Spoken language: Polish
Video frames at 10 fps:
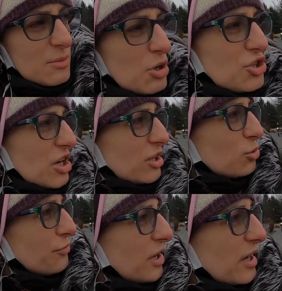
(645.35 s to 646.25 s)
Boże, jak
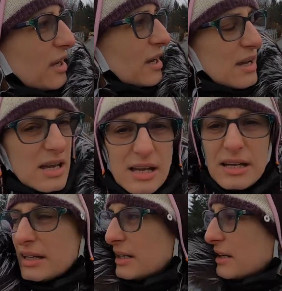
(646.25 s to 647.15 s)
tu wieje.
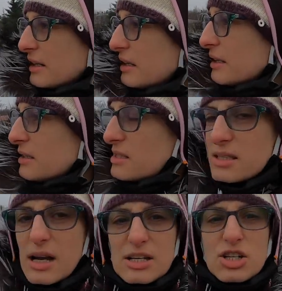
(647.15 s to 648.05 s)

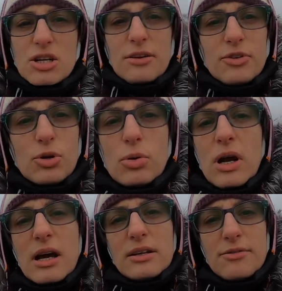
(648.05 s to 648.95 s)
Straszna
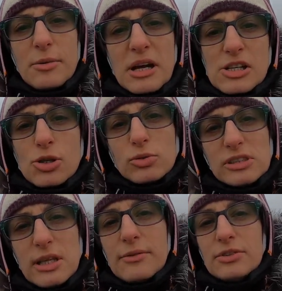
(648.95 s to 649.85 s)
wichura, nie wiem jak się
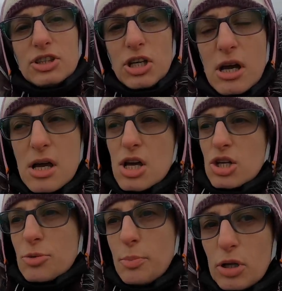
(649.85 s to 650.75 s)
ustawić,
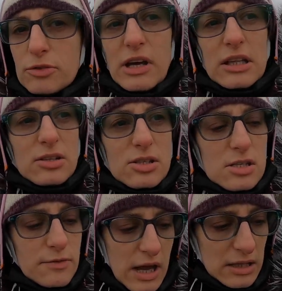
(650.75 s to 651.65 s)
czy pod wiatr,
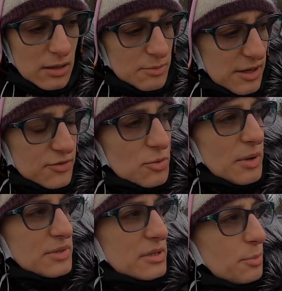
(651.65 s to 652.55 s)
czy z wiatrem, zawsze
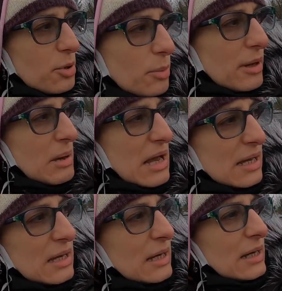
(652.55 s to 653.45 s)
mam z tym problem.
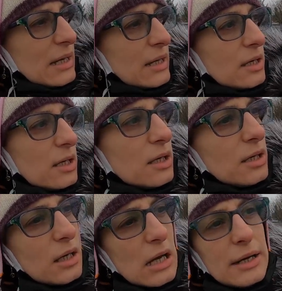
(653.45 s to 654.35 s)

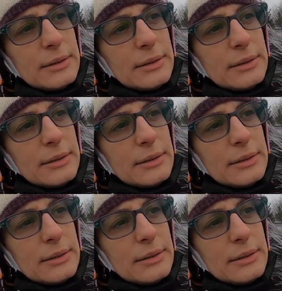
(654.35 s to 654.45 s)
I...